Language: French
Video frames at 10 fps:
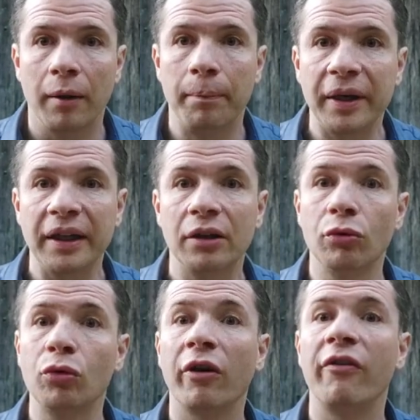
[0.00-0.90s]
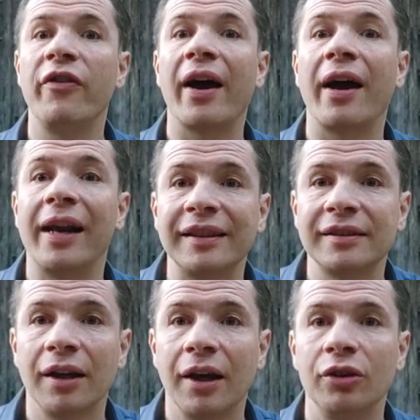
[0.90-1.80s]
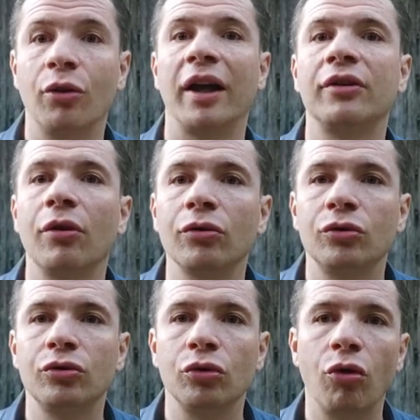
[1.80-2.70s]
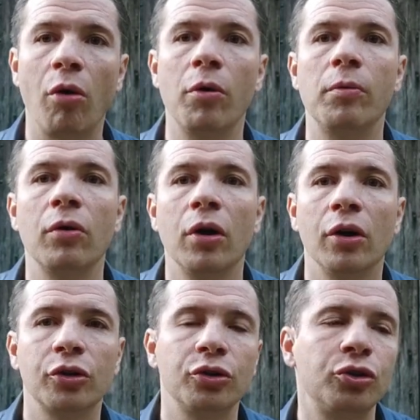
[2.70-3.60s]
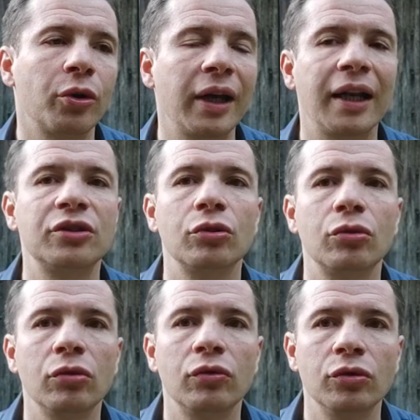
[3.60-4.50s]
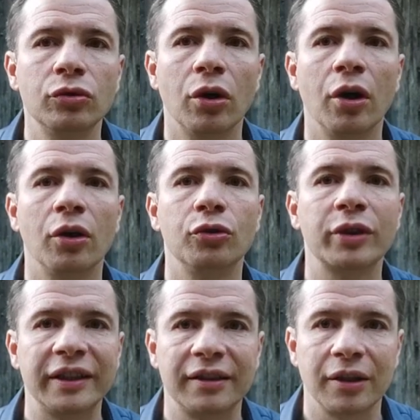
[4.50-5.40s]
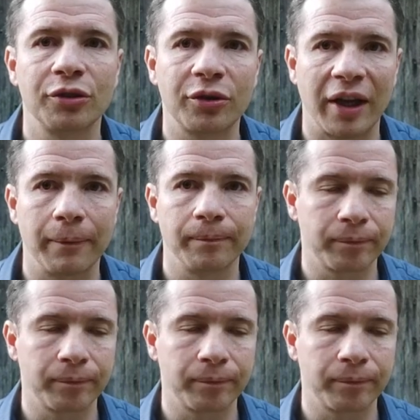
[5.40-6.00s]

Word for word: priait donc vers l'est dans l'attente de ce grand moment que serait la seconde venue du Christ sur terre.